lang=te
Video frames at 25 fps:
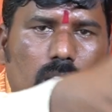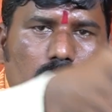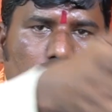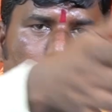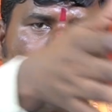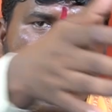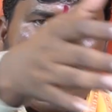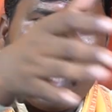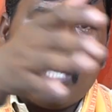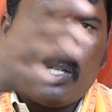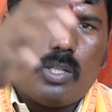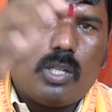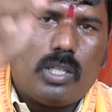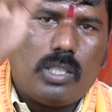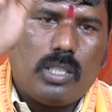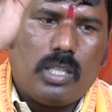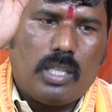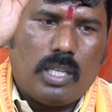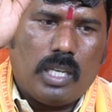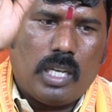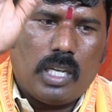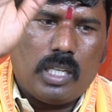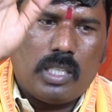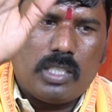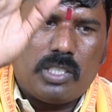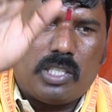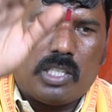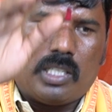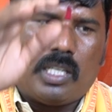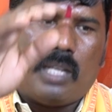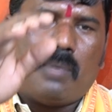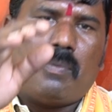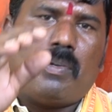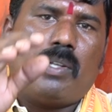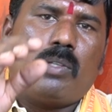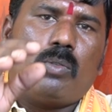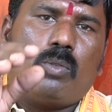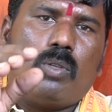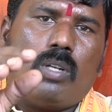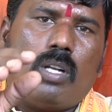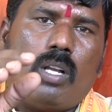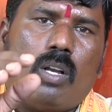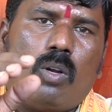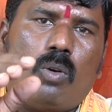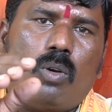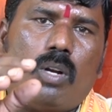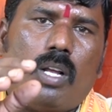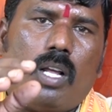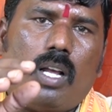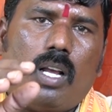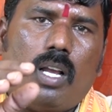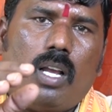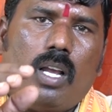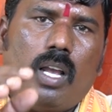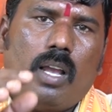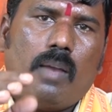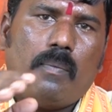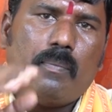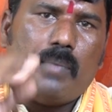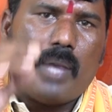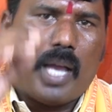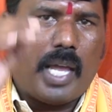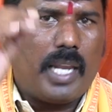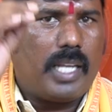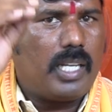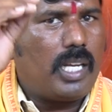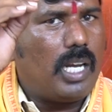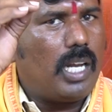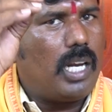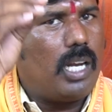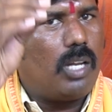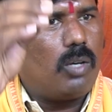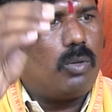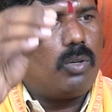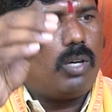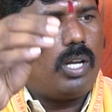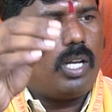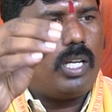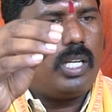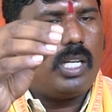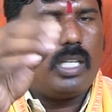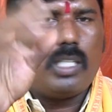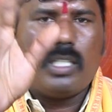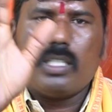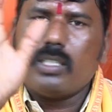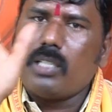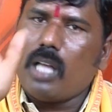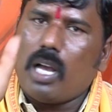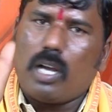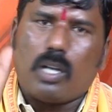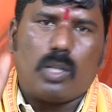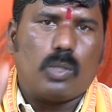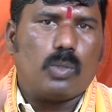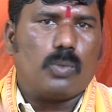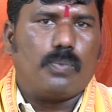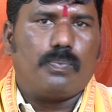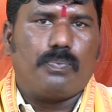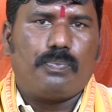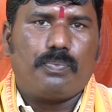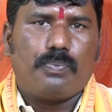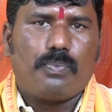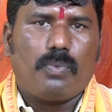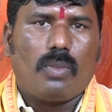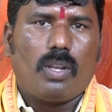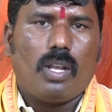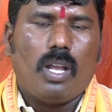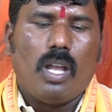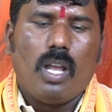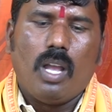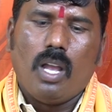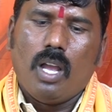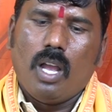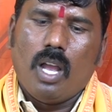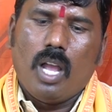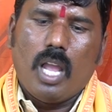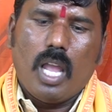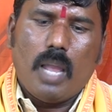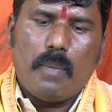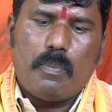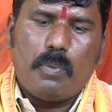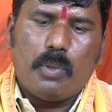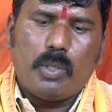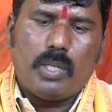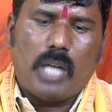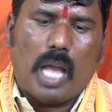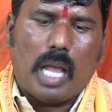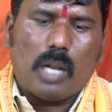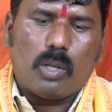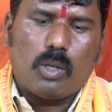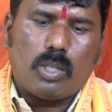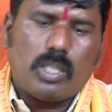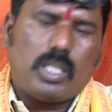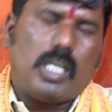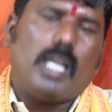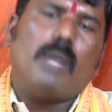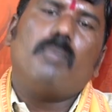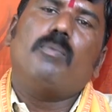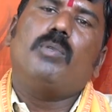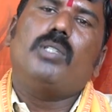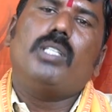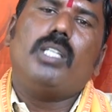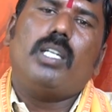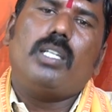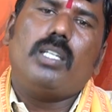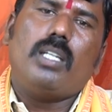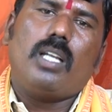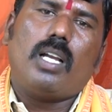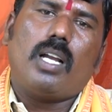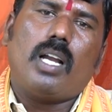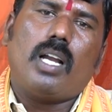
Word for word: ఇంకా ఐదవది ఏది చేద్దామనుకున్నా కూడా మీ హరికాల్లో కూడా ఏది తాకదు ఇప్పుడు నాలుగోది ఏముందంటే